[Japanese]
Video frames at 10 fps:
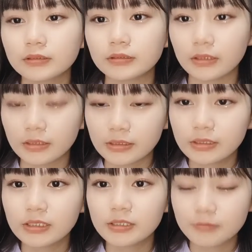ですね
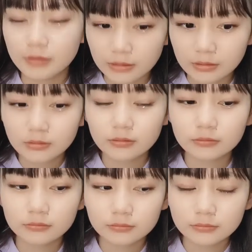ギリギリまで
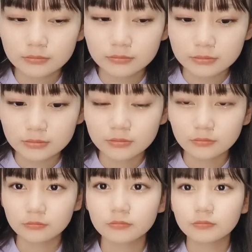ずっ
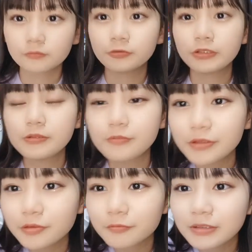と振り
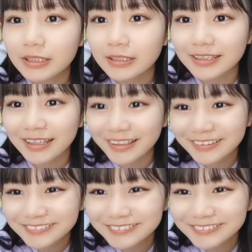りを見ていて